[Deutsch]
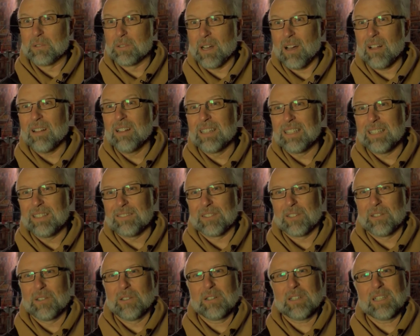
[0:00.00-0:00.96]
und all die
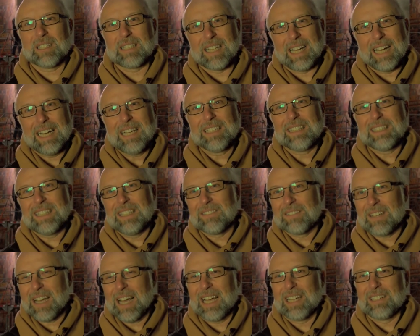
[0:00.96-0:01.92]
Fragen
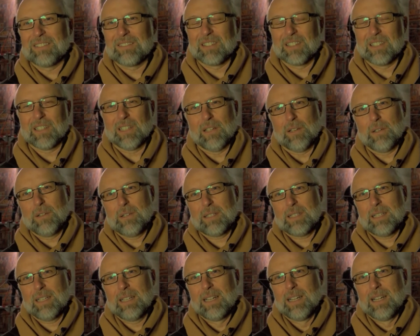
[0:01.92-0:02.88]
relativ einfach
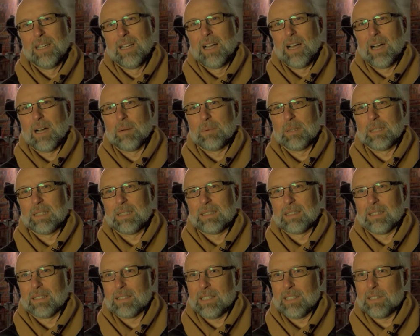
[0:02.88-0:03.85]
lösen. Aber
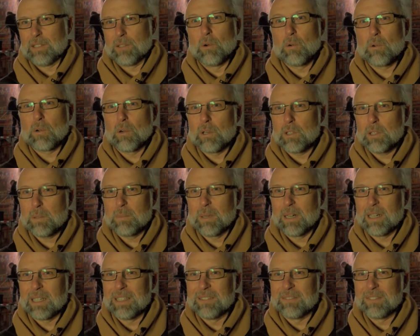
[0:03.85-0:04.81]
das ist so
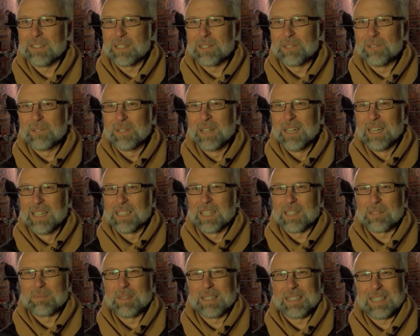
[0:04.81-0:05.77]
kostbar, die Figur,
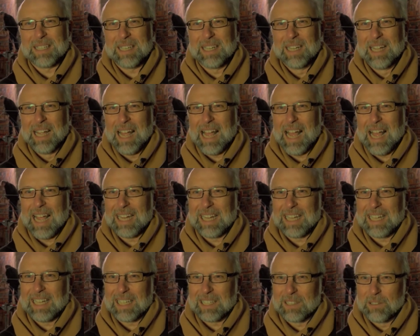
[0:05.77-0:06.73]
dass man sie
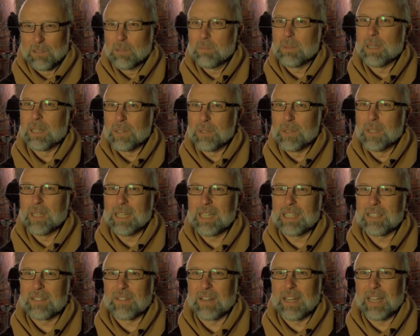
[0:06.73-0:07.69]
eigentlich nur
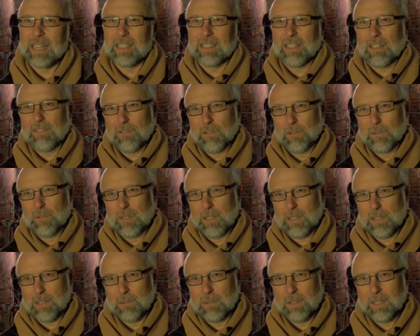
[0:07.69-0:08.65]
berührungsfrei breit
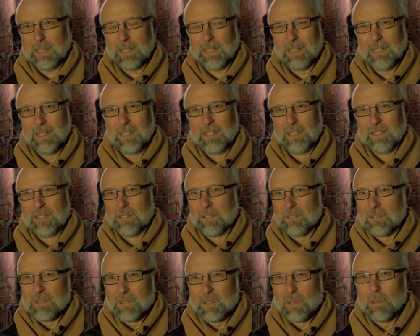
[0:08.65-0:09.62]
untersuchen
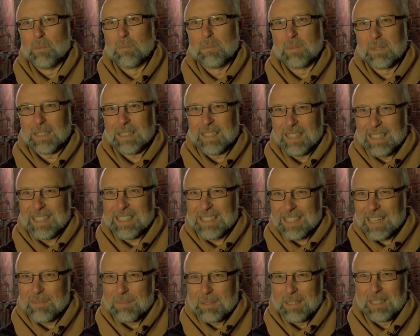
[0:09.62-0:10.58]
Und darum
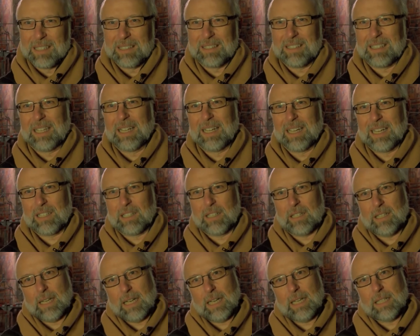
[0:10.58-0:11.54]
ist es eben eine
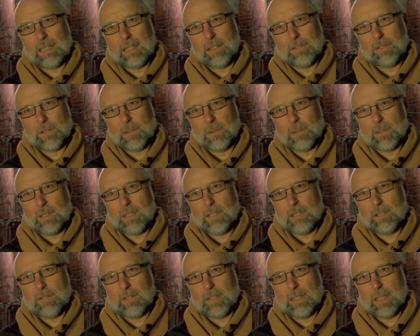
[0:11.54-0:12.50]
relativ
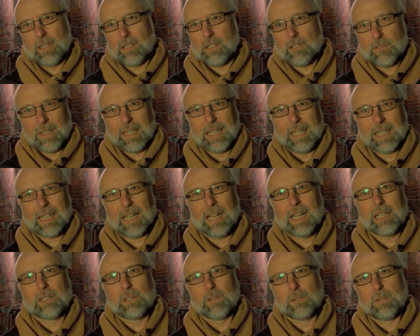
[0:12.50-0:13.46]
grosse
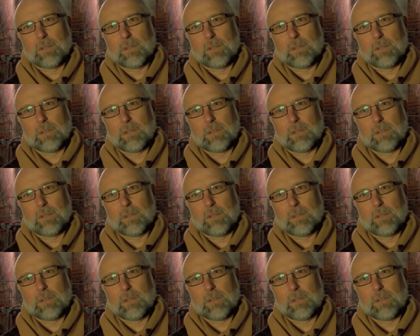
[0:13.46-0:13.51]
Schwierigkeit und